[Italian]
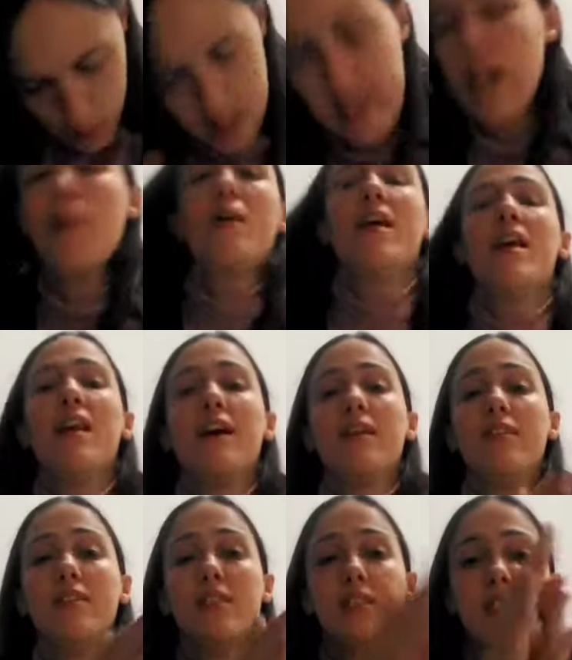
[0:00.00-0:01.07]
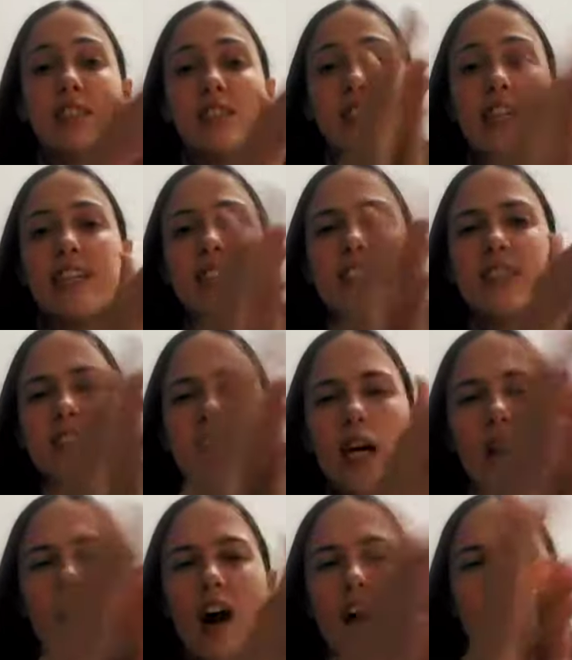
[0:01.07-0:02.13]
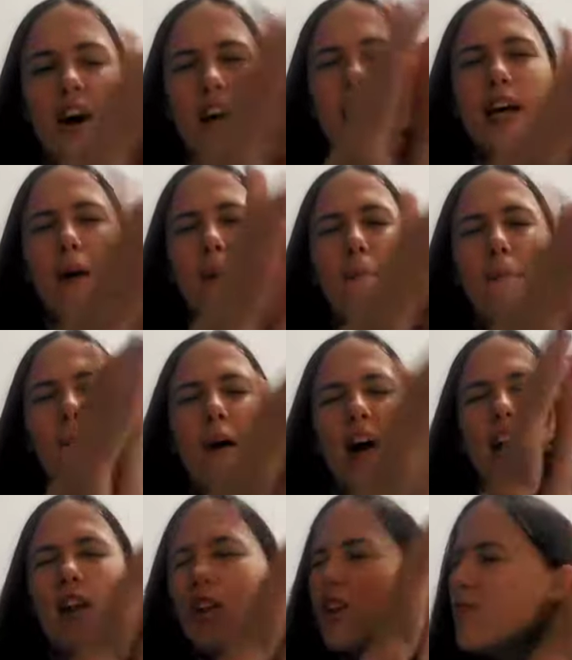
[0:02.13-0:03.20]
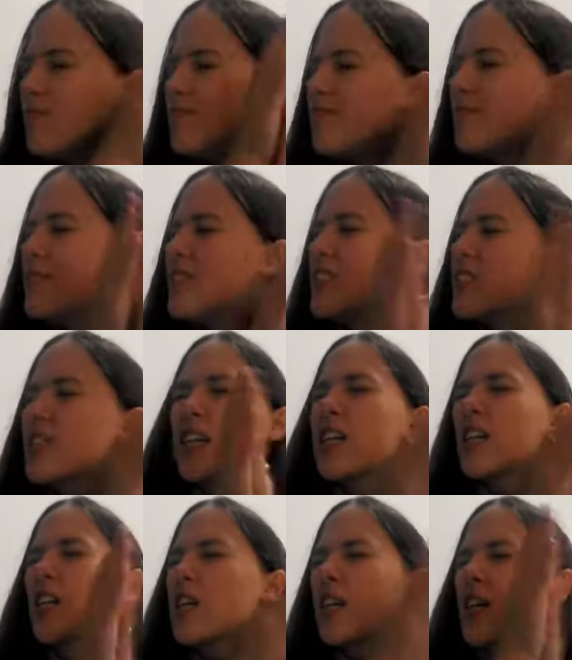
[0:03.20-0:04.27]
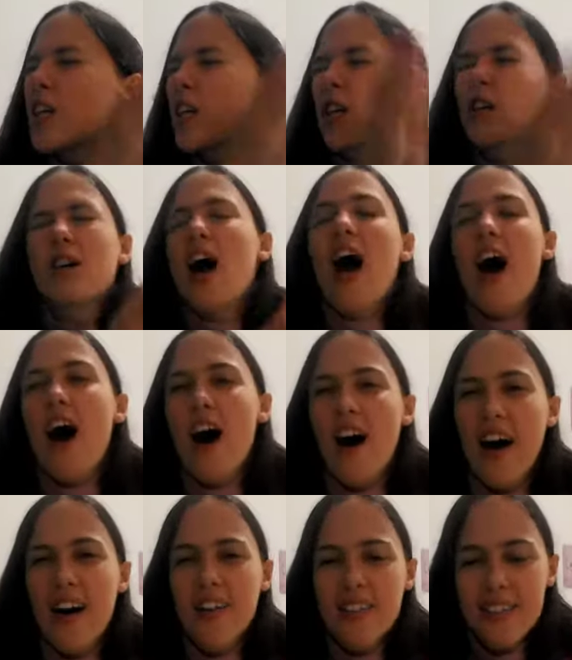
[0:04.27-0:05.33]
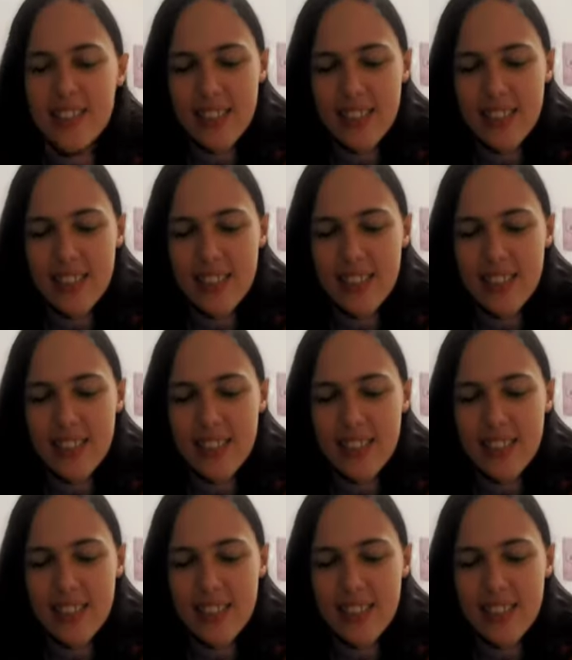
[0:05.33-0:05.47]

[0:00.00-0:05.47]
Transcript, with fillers: le caramelle. Sentite, ah, che bello. Cr, cr, cr, ah.